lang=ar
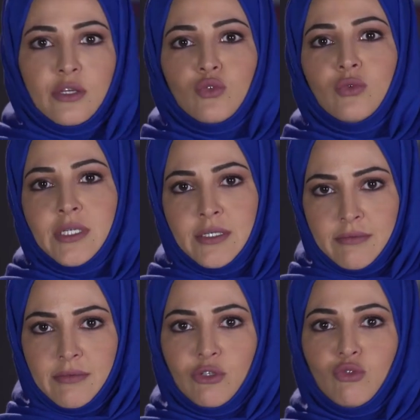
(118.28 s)
رجعوا لي
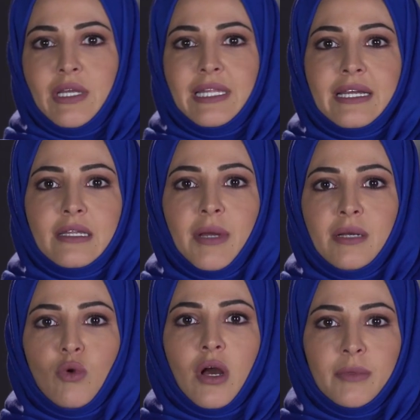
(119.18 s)
رجعوا لي هداك تبع
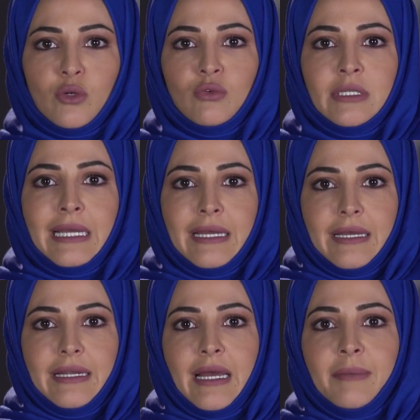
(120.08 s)
المغامرون
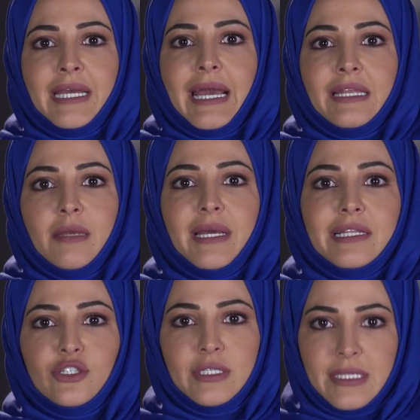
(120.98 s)
اللي عم يحكي عن حمايه
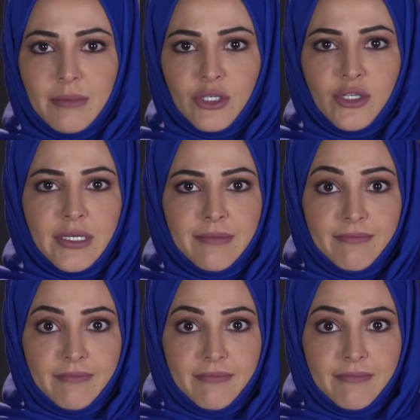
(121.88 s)
الجنس البشري